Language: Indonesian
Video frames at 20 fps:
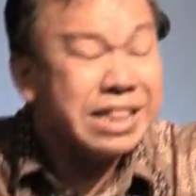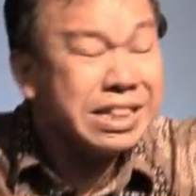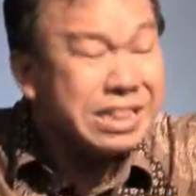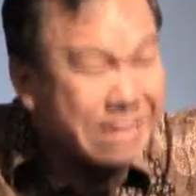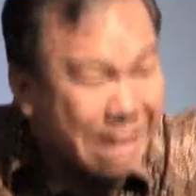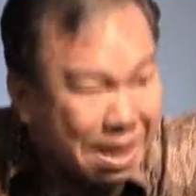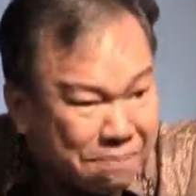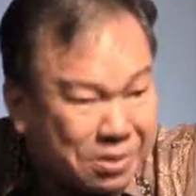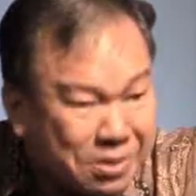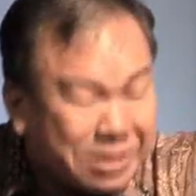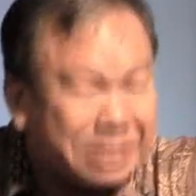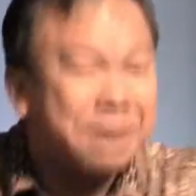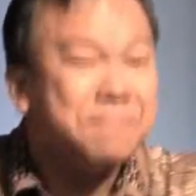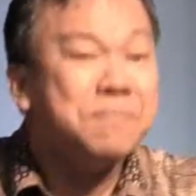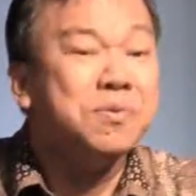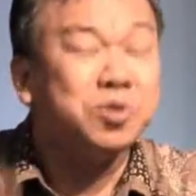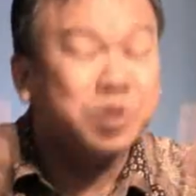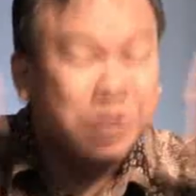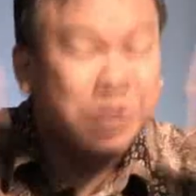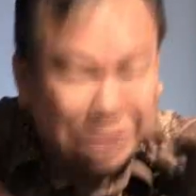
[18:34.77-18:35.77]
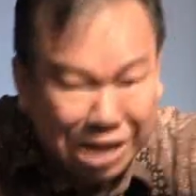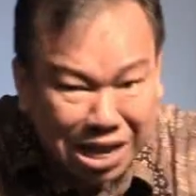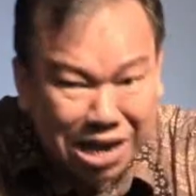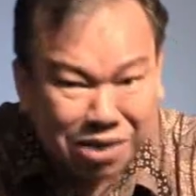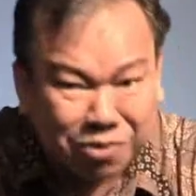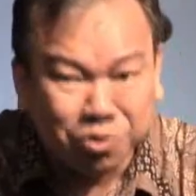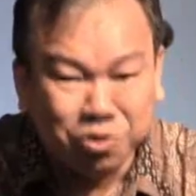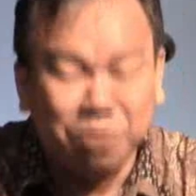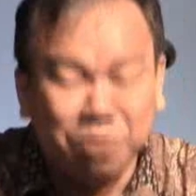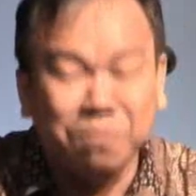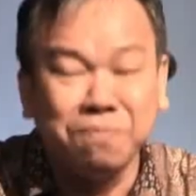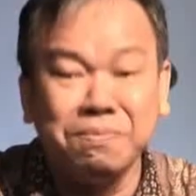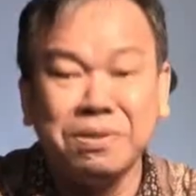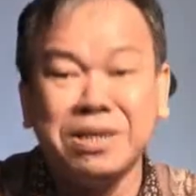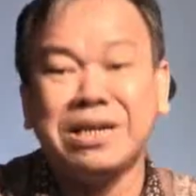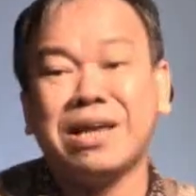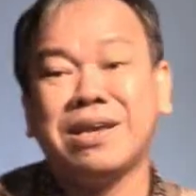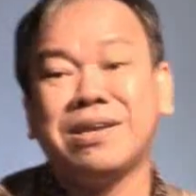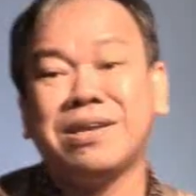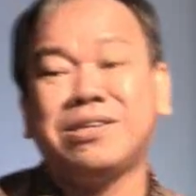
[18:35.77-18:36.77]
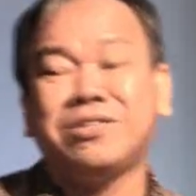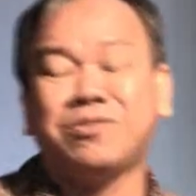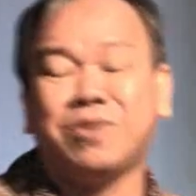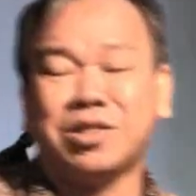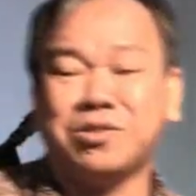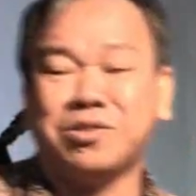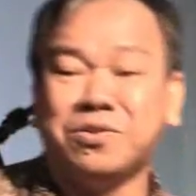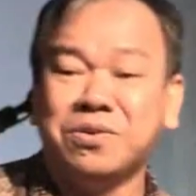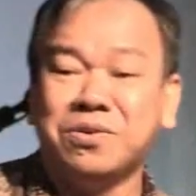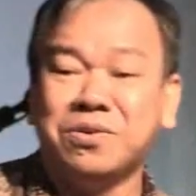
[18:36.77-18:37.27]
Tapi saya berusaha untuk berikan sesuatu